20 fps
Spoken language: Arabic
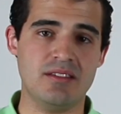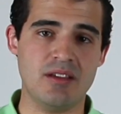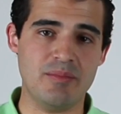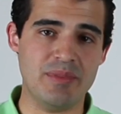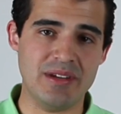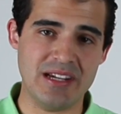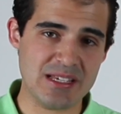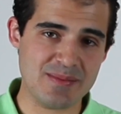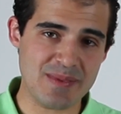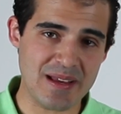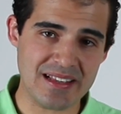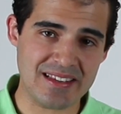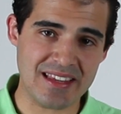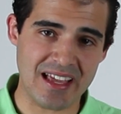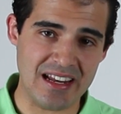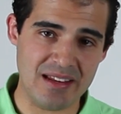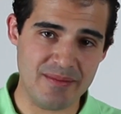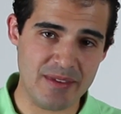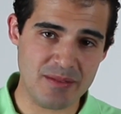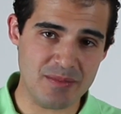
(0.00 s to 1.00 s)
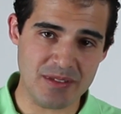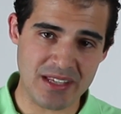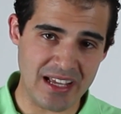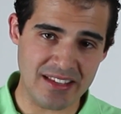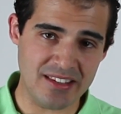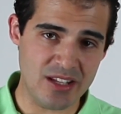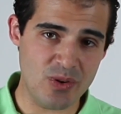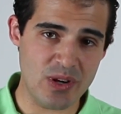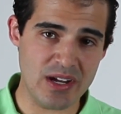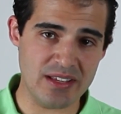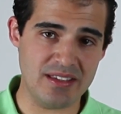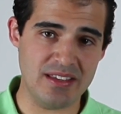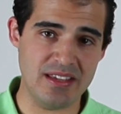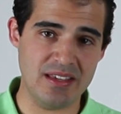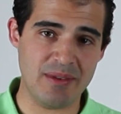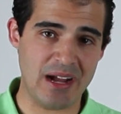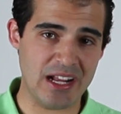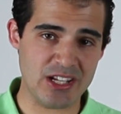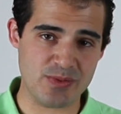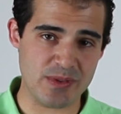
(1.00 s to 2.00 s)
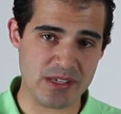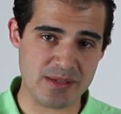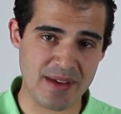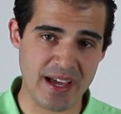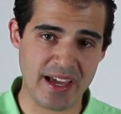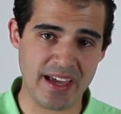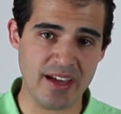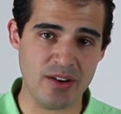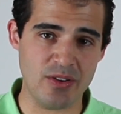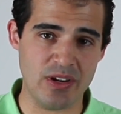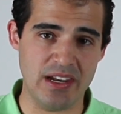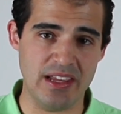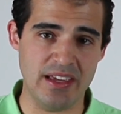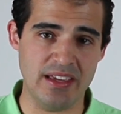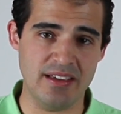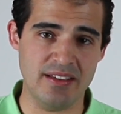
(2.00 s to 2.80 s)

طب بالنسبه للتعليمات بتاعت دلوقتي ايه ما حدش بيسمعها ولا ايه